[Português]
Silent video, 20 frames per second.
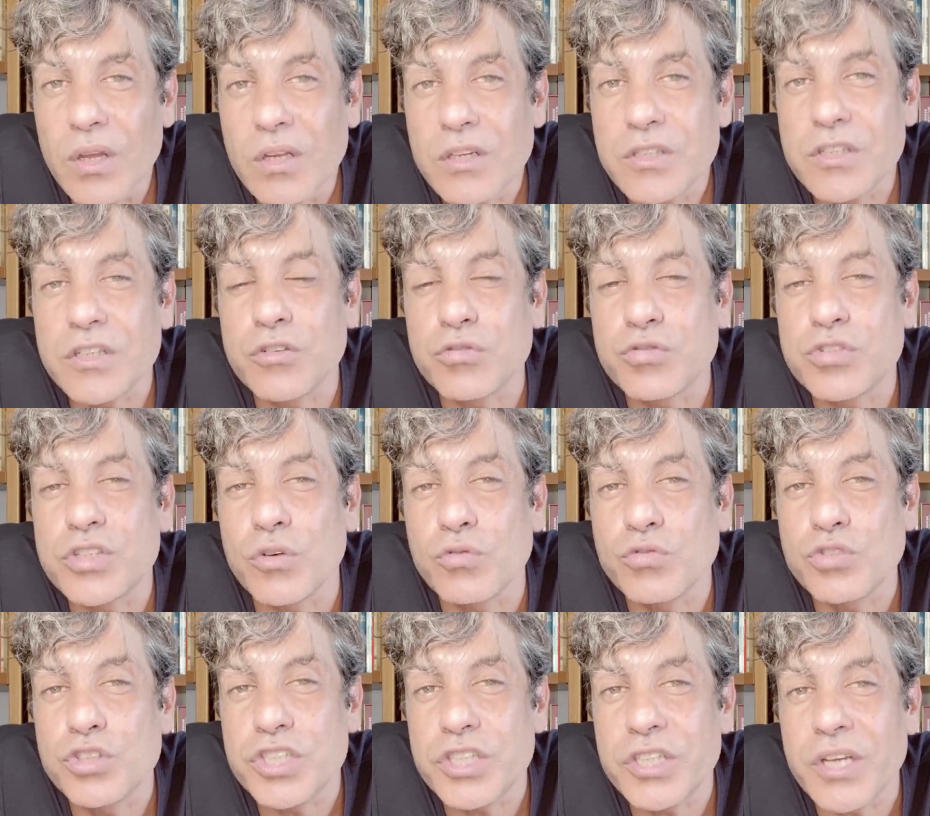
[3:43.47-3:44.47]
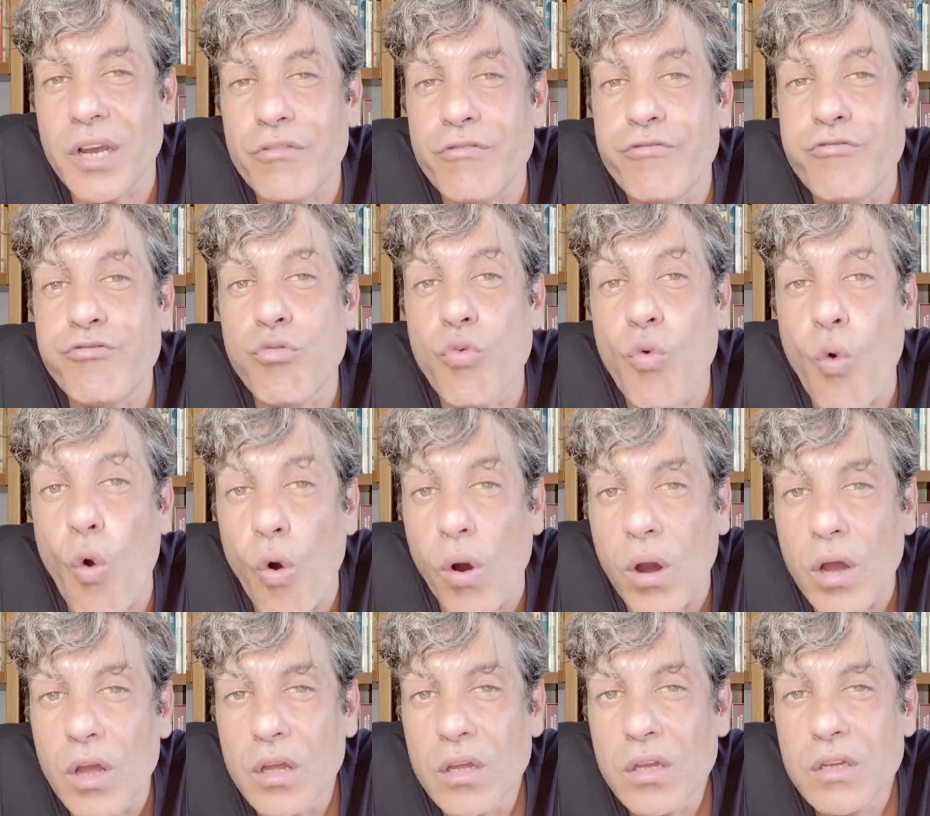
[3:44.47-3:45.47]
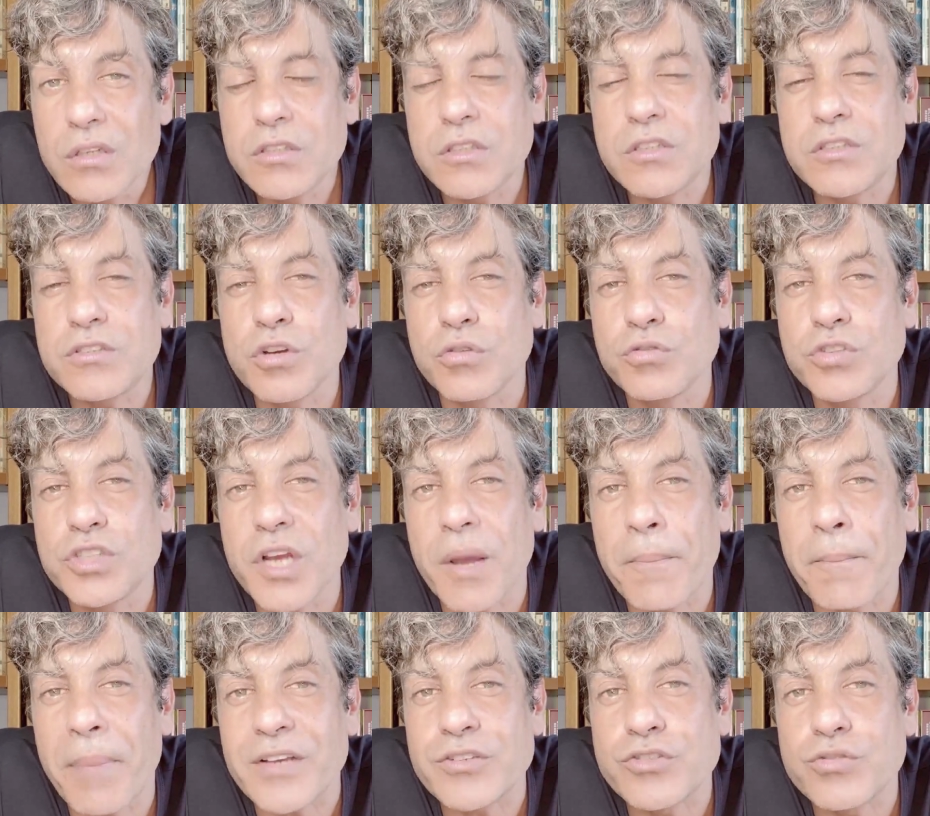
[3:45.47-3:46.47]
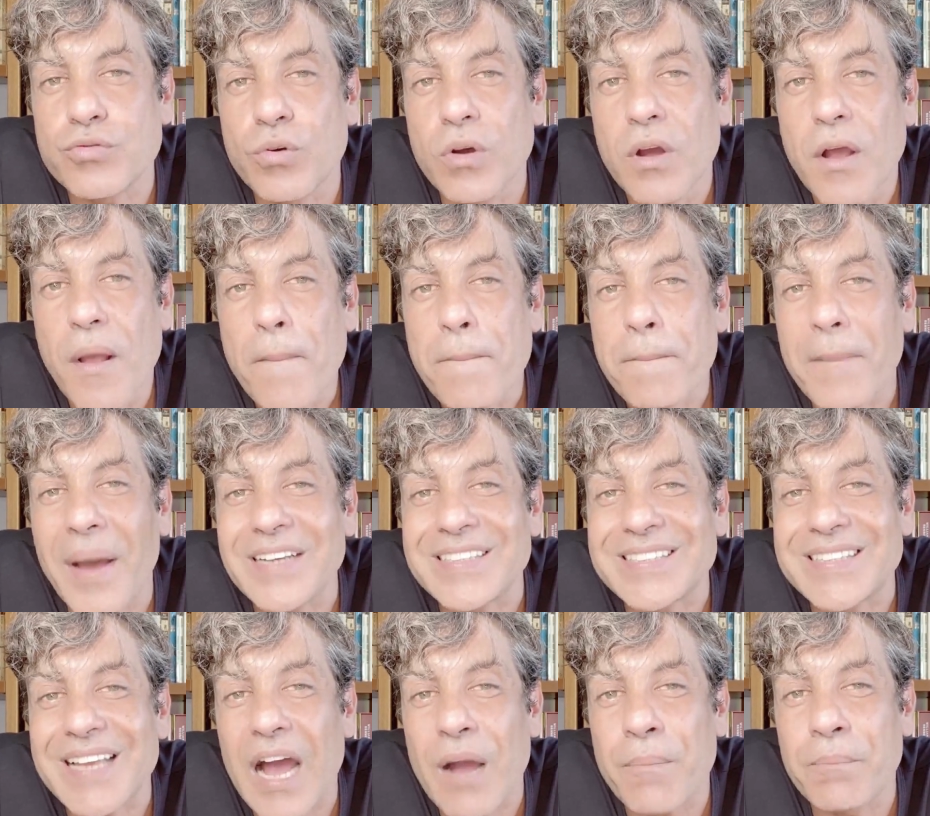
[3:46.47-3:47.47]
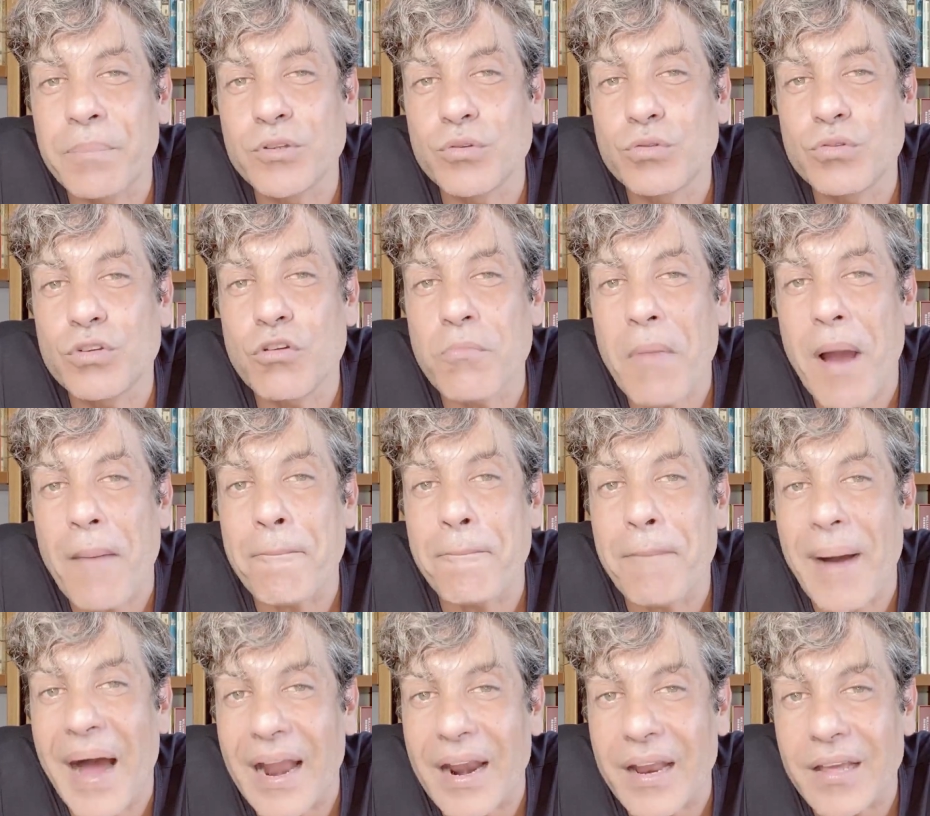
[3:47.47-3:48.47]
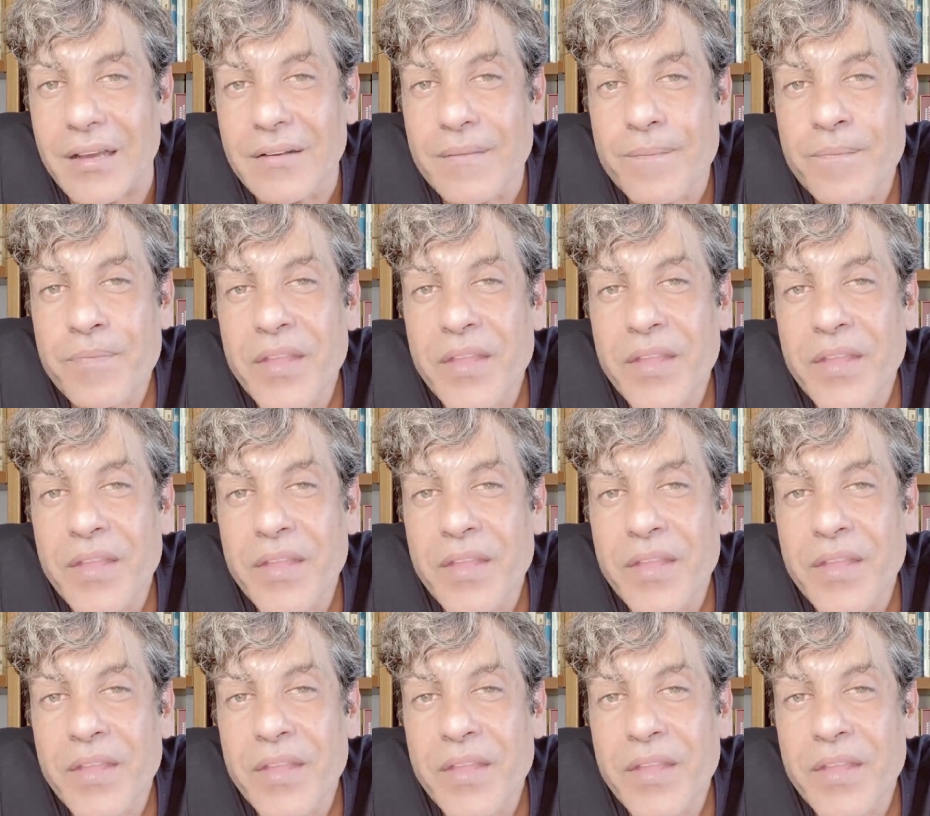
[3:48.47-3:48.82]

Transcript: de que o seu dia voou de que seu dia passou mais rápido do que uma bala,